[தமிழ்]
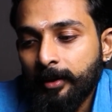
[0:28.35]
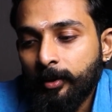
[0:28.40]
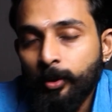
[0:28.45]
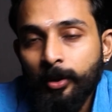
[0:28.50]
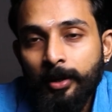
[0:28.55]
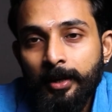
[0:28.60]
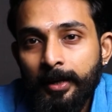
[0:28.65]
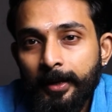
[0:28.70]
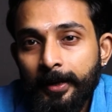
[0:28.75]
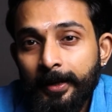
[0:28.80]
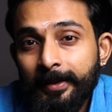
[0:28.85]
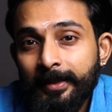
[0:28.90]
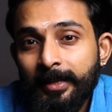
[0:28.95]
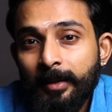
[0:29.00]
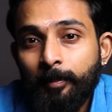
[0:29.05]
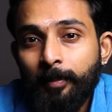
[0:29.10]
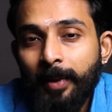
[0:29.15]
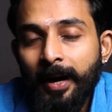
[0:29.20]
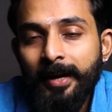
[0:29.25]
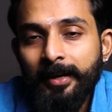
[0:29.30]
குரலில் இந்த
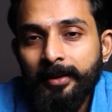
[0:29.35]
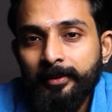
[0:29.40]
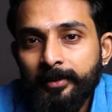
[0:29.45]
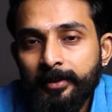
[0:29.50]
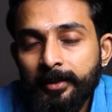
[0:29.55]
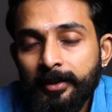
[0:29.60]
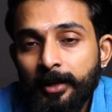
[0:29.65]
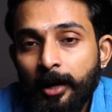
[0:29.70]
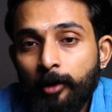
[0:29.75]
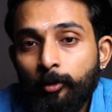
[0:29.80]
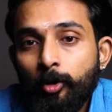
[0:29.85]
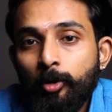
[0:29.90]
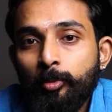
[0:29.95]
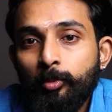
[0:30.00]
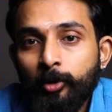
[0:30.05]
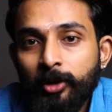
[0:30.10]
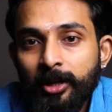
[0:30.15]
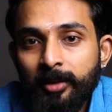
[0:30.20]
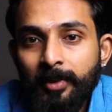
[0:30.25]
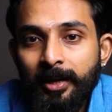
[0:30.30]
பாட்டு வந்துட்டு அவ்வளோ
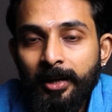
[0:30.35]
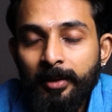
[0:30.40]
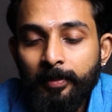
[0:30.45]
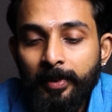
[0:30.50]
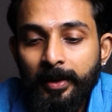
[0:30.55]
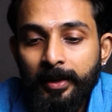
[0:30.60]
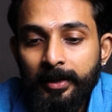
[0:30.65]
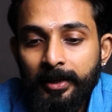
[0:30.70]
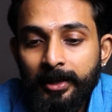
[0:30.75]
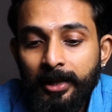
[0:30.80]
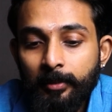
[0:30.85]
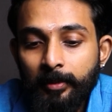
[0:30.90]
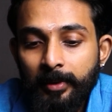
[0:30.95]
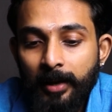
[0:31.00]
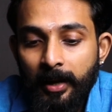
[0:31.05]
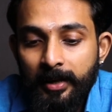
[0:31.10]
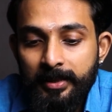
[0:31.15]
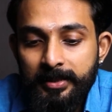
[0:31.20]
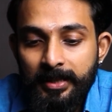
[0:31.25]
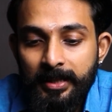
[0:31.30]
முக்கியமான பாட்டு நம்ம
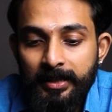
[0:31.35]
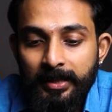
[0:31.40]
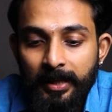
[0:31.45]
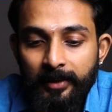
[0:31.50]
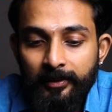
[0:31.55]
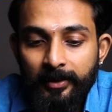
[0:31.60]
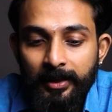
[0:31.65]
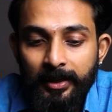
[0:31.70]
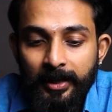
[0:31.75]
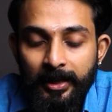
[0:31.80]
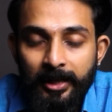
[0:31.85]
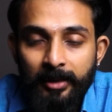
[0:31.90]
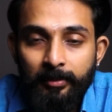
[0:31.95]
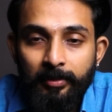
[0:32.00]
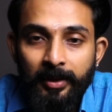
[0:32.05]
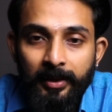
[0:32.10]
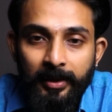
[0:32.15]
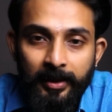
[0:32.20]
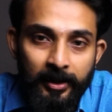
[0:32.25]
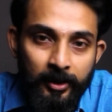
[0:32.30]
அரசியல் தலைவர்கள்
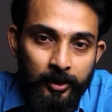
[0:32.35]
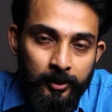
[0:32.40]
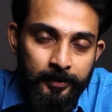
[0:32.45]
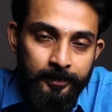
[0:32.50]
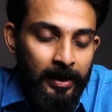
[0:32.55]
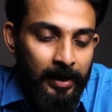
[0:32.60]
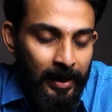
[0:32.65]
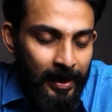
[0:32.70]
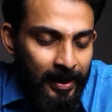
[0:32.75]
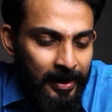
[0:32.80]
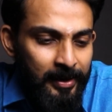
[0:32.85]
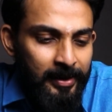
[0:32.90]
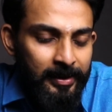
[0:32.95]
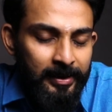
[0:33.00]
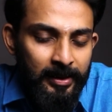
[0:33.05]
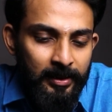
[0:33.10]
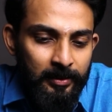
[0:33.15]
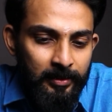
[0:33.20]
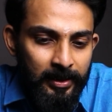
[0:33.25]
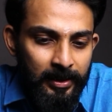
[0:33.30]
கண்டிப்பாக கேட்கணும் காரணம்
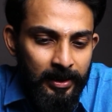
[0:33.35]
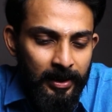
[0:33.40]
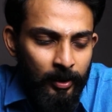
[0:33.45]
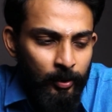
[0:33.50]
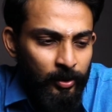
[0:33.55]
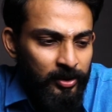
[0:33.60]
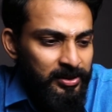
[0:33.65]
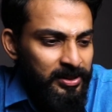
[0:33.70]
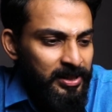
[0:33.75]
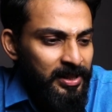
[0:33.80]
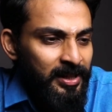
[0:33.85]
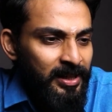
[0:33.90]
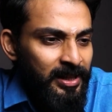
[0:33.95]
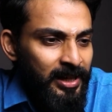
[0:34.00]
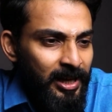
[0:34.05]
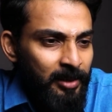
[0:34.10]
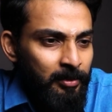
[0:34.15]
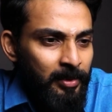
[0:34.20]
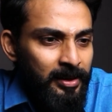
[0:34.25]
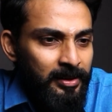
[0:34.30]
என்ன அப்படின்னா ஒரு சிறு
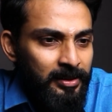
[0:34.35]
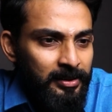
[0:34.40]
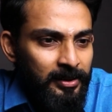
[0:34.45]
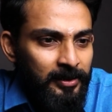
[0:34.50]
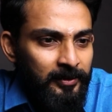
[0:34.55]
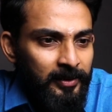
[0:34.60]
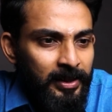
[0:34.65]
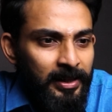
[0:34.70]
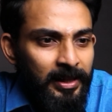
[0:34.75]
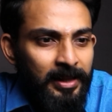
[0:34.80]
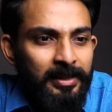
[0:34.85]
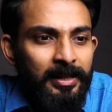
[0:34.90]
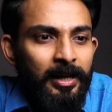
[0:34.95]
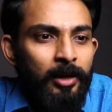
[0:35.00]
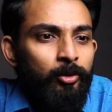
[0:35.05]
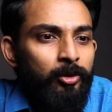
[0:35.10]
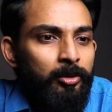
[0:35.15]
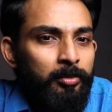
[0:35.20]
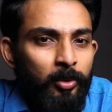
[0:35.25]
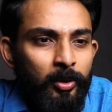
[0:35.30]
ஏமாற்றத்துக்கு வேண்டி எந்த
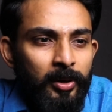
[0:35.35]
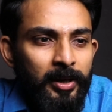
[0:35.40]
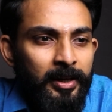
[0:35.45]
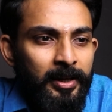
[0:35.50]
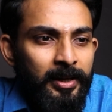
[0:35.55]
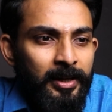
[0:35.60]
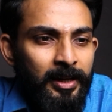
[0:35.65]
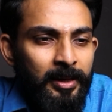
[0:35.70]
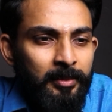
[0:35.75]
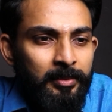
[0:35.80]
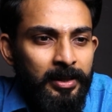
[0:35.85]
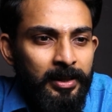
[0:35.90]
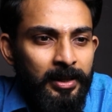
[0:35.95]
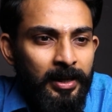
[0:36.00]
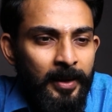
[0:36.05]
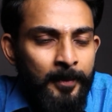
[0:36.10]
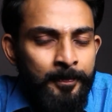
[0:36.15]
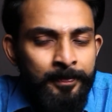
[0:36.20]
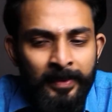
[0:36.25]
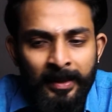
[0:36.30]
அளவுக்கு போகிறாங்க
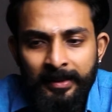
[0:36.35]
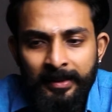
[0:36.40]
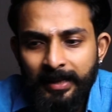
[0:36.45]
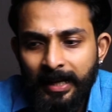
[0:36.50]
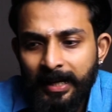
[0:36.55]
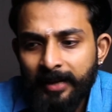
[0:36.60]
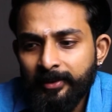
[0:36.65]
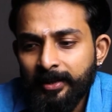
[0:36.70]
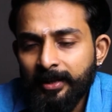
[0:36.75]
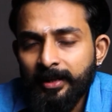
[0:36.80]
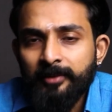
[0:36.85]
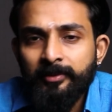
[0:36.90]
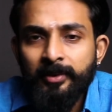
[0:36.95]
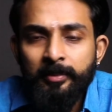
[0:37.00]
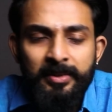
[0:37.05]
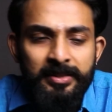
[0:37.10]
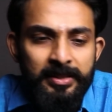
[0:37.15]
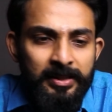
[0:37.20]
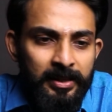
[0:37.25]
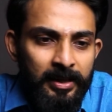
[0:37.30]
அப்படின்னா தலைவர்களை
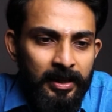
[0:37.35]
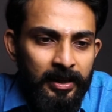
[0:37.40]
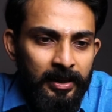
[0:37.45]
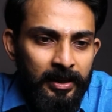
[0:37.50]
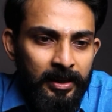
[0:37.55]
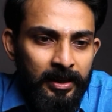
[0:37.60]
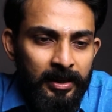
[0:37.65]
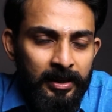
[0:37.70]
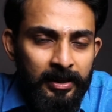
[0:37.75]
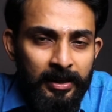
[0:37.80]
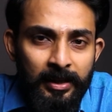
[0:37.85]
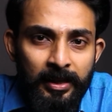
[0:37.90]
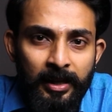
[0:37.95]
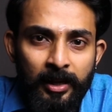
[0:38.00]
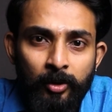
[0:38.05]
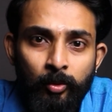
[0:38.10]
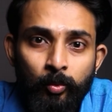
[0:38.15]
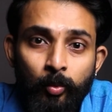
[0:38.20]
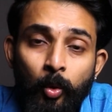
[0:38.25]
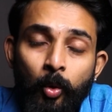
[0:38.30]
விமர்சிக்கிறாங்க
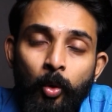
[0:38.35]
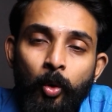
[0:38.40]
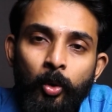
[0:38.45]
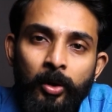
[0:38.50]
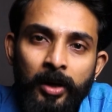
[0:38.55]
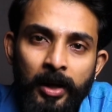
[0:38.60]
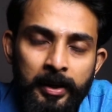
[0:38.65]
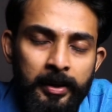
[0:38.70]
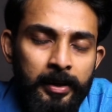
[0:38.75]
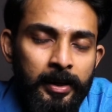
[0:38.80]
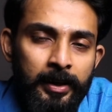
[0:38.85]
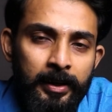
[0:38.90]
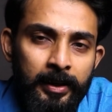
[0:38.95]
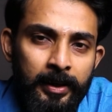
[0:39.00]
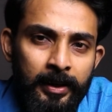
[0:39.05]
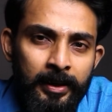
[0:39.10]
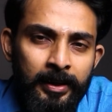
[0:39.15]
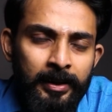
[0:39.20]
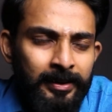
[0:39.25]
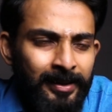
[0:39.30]
எல்லாரும் ஓன்னு அழுறாங்க
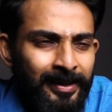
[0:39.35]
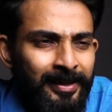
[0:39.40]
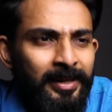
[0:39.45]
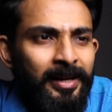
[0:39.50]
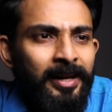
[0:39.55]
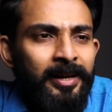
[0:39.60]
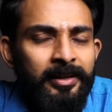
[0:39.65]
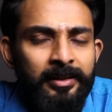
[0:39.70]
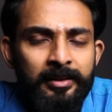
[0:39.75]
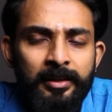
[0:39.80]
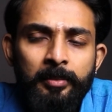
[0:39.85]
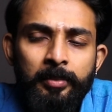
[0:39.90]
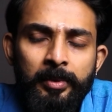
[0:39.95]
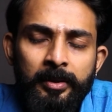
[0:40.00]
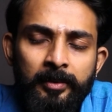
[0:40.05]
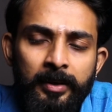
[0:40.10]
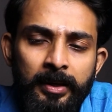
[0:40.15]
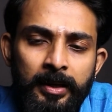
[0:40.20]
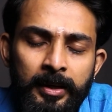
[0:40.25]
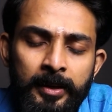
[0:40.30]
தனியாக இருந்தால்
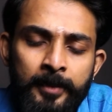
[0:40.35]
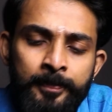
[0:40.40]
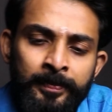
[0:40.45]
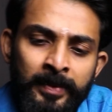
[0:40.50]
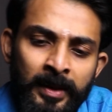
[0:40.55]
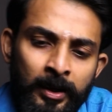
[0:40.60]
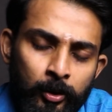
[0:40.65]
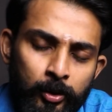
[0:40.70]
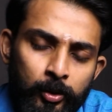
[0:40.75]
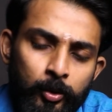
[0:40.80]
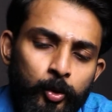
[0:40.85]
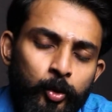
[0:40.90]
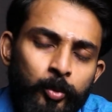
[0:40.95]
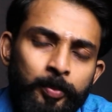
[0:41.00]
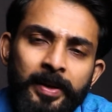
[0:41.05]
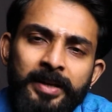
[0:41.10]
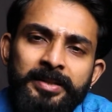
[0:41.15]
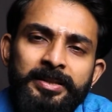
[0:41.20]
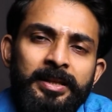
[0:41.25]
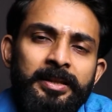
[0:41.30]
பரவாயில்ல ஒரு
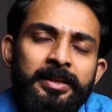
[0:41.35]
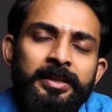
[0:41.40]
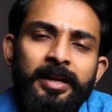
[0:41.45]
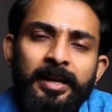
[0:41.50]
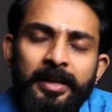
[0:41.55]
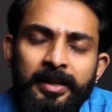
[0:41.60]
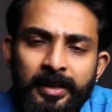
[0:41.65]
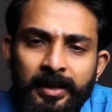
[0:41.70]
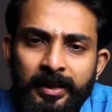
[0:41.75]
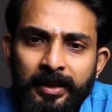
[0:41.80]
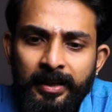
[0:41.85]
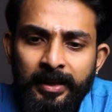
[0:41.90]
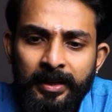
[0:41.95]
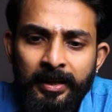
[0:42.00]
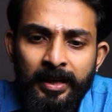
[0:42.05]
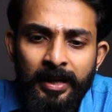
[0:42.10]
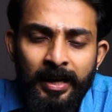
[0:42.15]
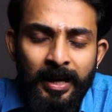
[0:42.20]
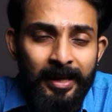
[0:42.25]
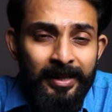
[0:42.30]
குரூப்பாக சேர்ந்து அழகிறாங்க
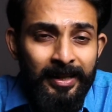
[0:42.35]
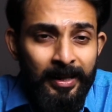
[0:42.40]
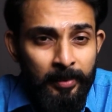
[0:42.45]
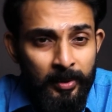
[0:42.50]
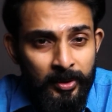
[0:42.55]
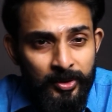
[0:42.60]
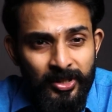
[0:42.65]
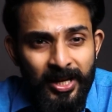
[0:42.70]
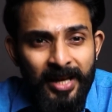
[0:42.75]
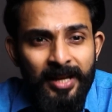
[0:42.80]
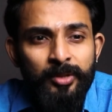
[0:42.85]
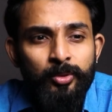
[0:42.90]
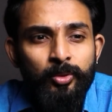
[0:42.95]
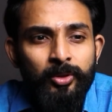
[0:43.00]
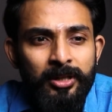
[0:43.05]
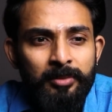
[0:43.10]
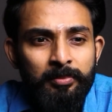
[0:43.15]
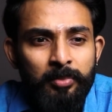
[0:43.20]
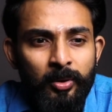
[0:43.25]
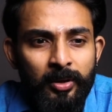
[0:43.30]
அதுக்கப்புறம் சேரை
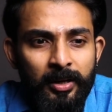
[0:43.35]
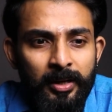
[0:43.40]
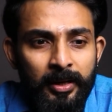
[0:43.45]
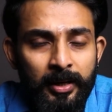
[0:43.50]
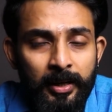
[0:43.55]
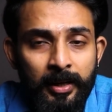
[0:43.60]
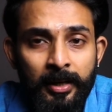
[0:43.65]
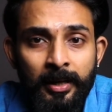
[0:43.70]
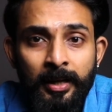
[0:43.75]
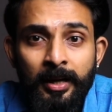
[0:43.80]
தூக்கி போடுறாங்க